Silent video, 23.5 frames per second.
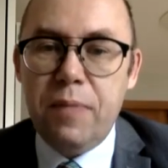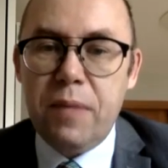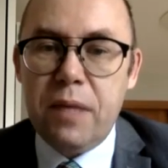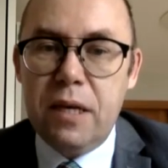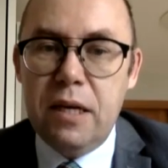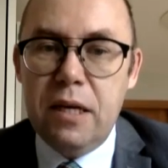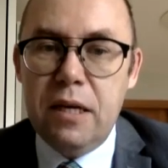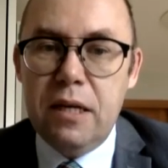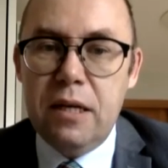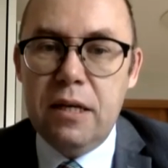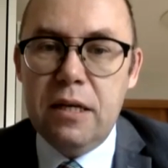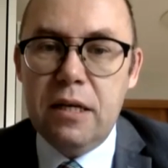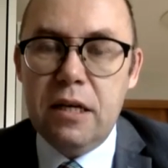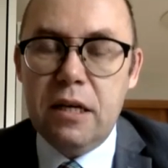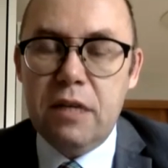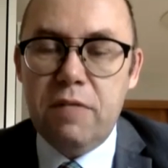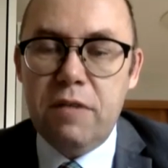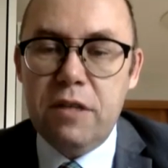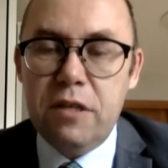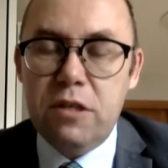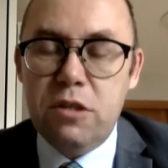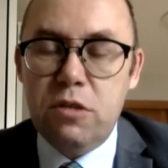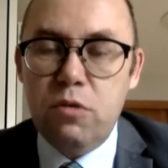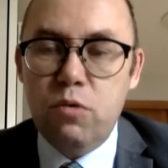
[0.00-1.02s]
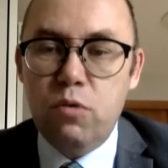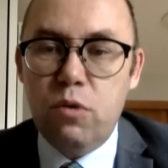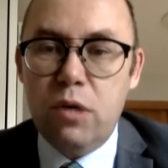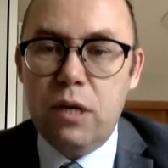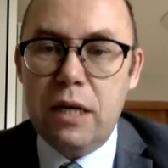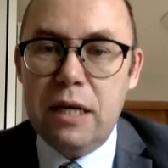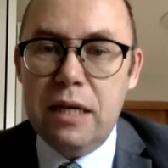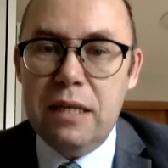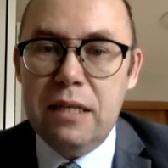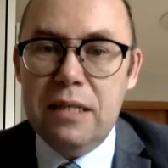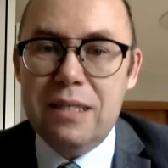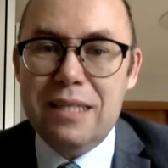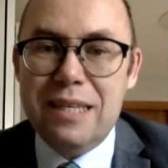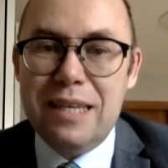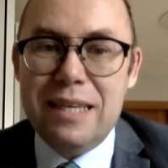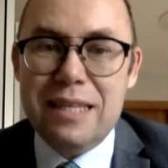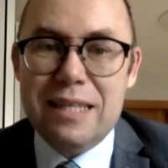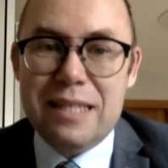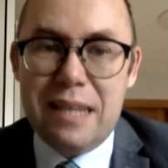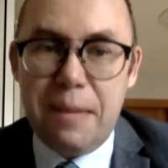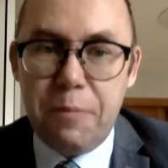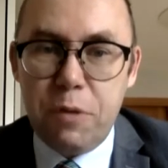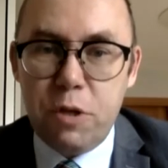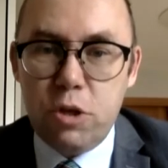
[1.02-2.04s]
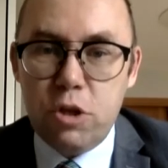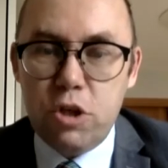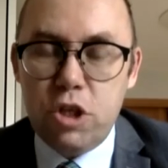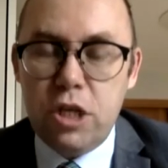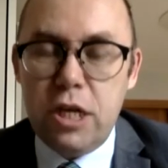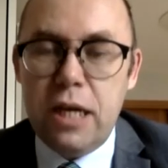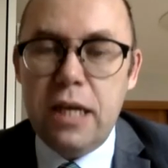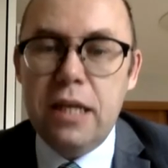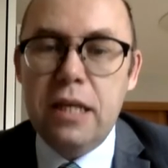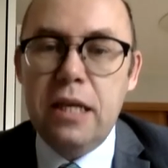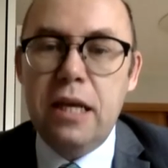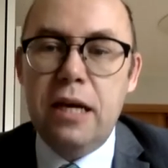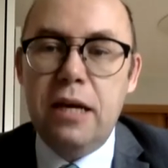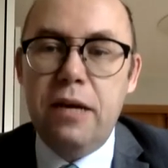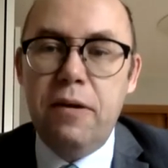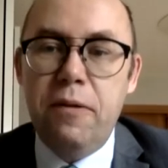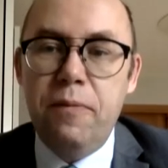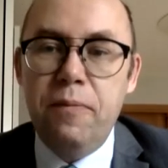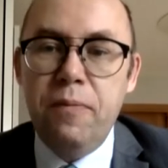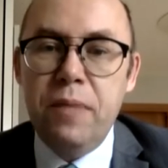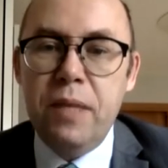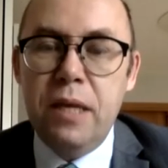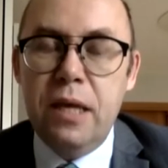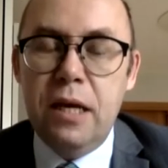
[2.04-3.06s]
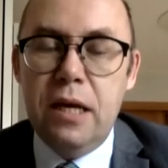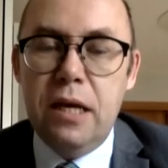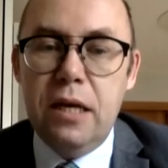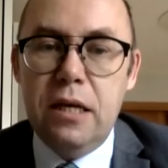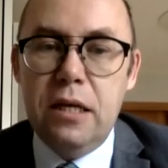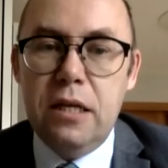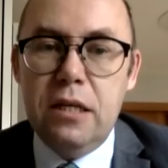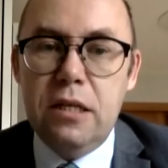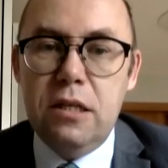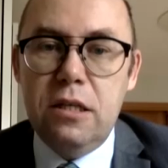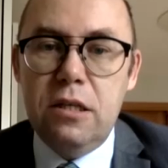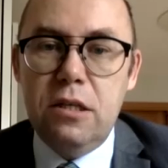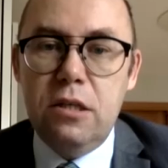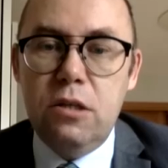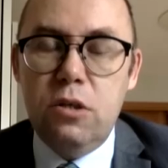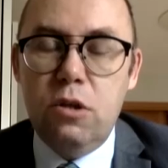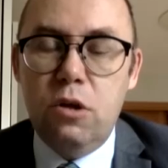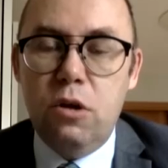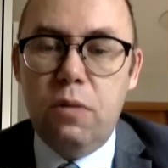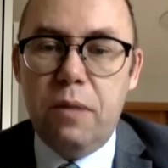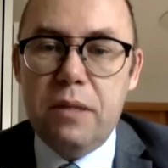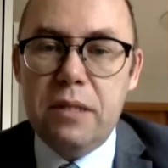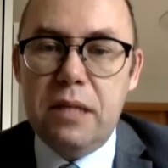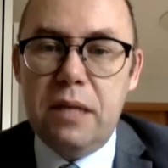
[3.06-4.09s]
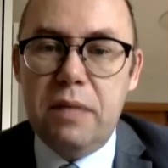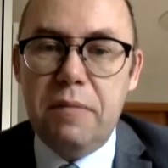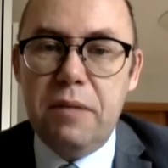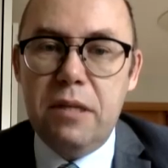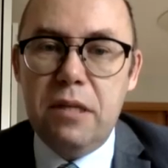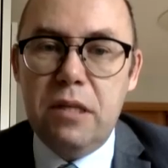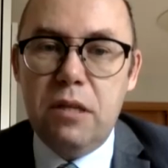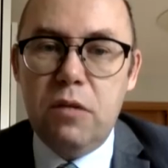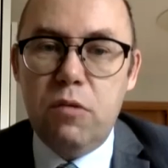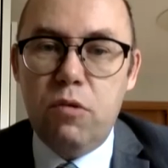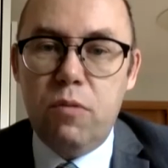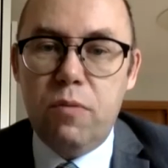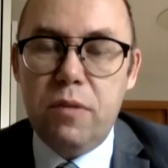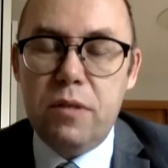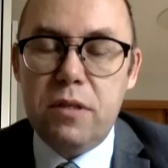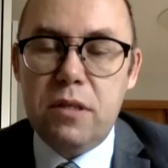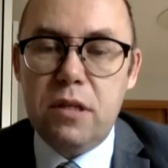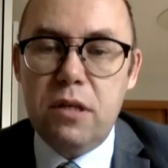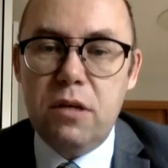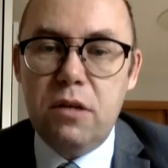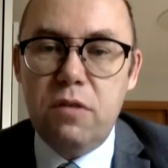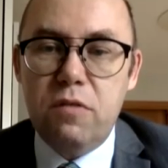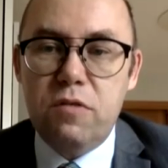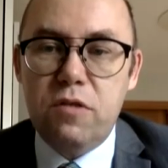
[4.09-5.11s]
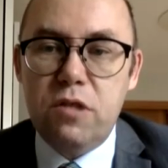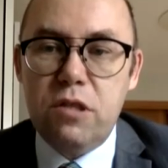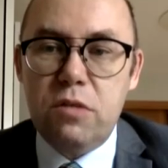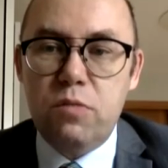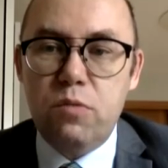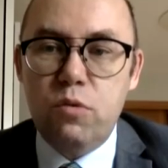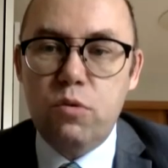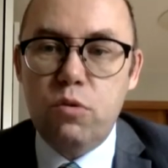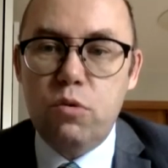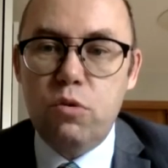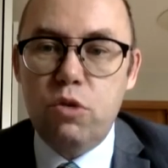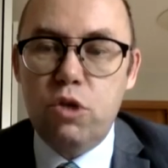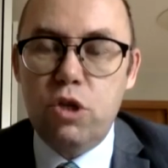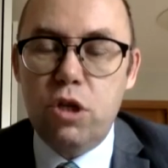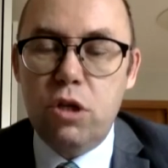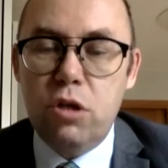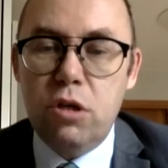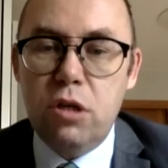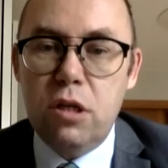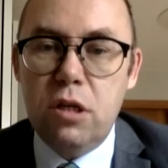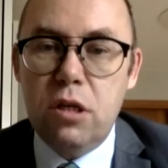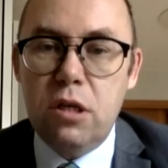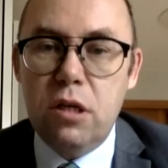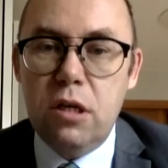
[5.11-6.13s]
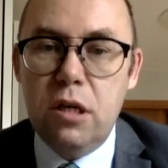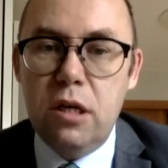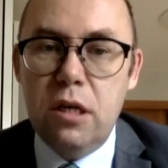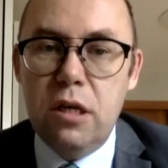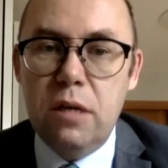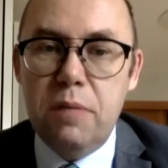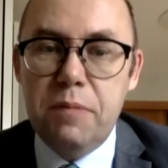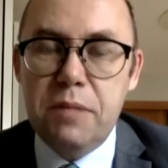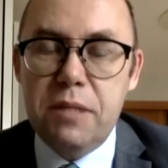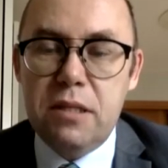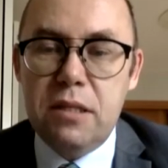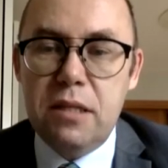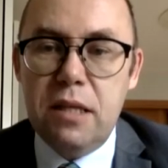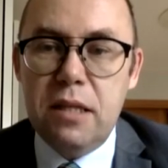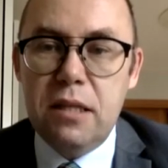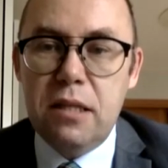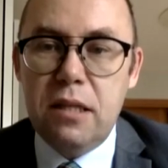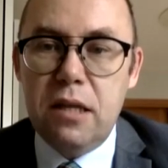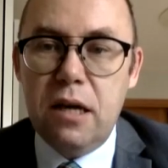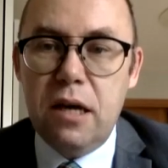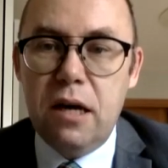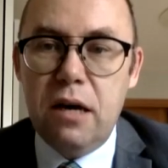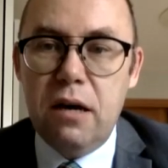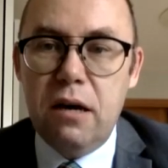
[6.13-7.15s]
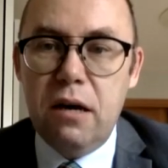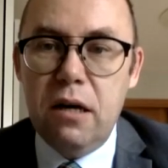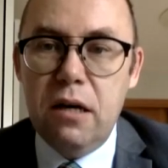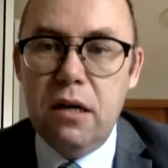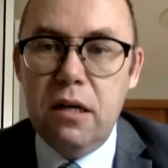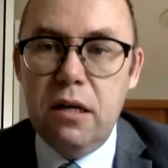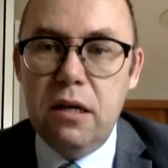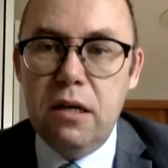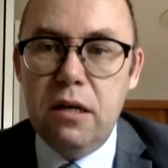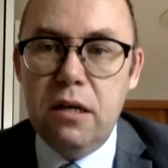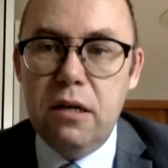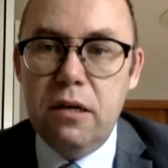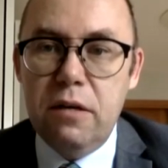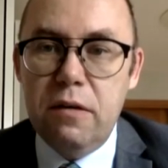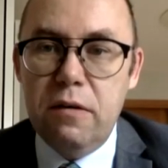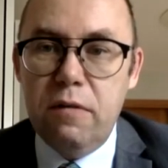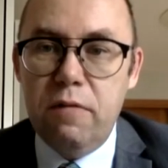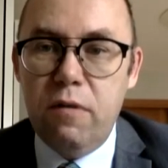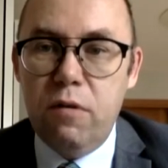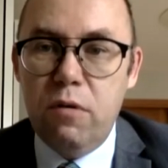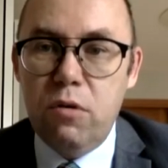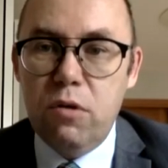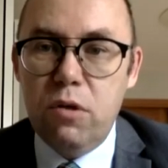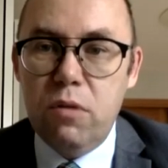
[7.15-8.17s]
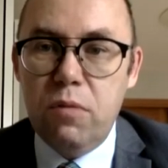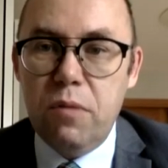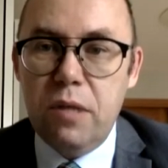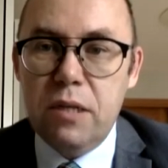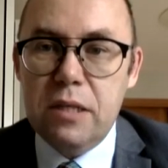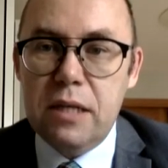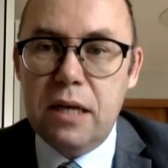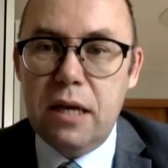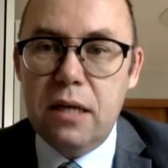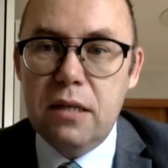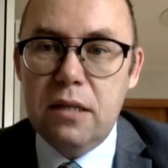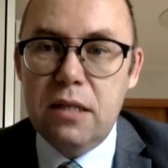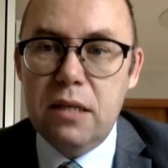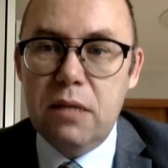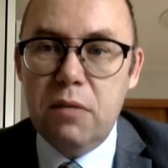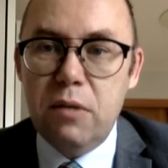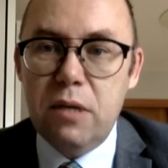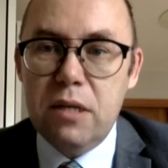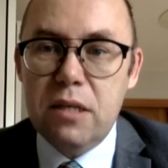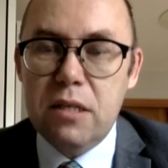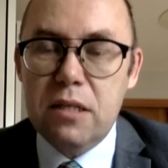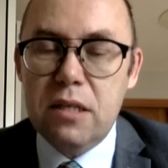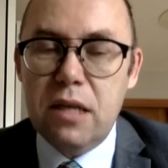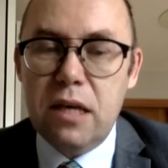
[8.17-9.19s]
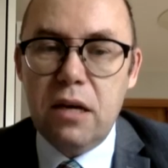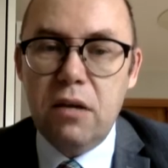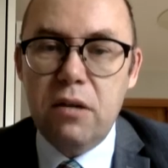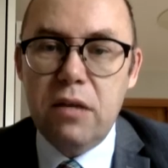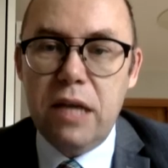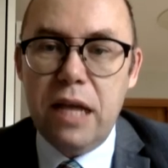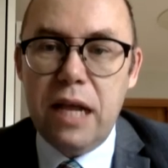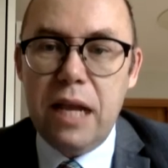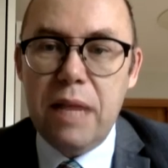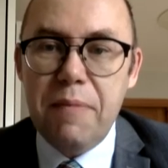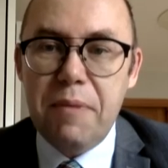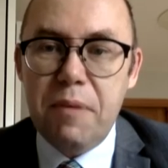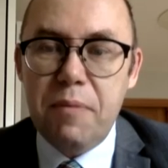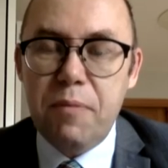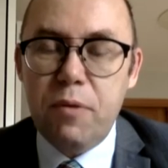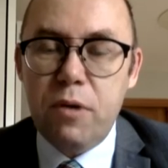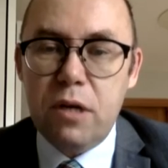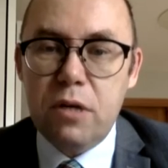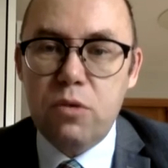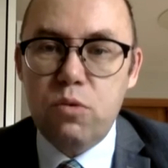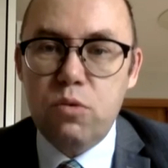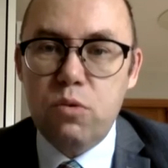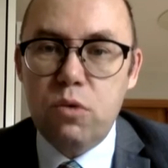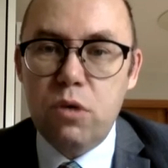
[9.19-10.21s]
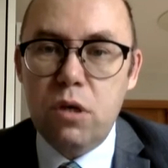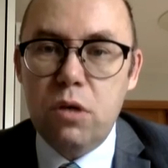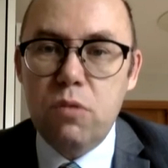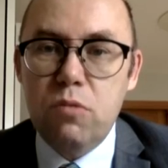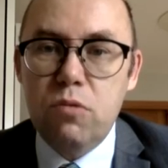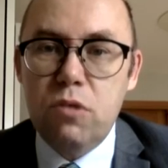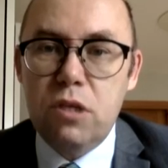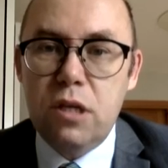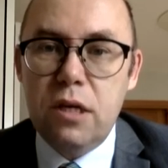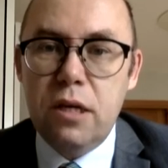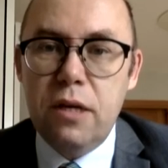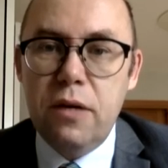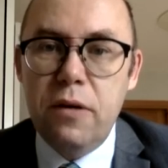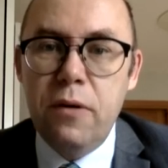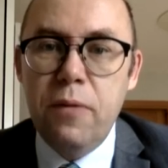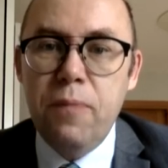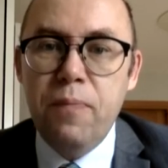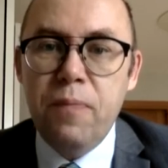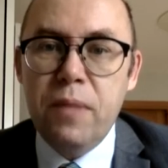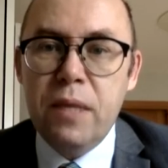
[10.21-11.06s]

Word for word: e, kwestii ukraińskiej, zaproszenie e, do Parlamentu Europejskiego w Strasburgu żony e, prezydenta Wołodymira Zełeńskiego najlepiej pokazują, że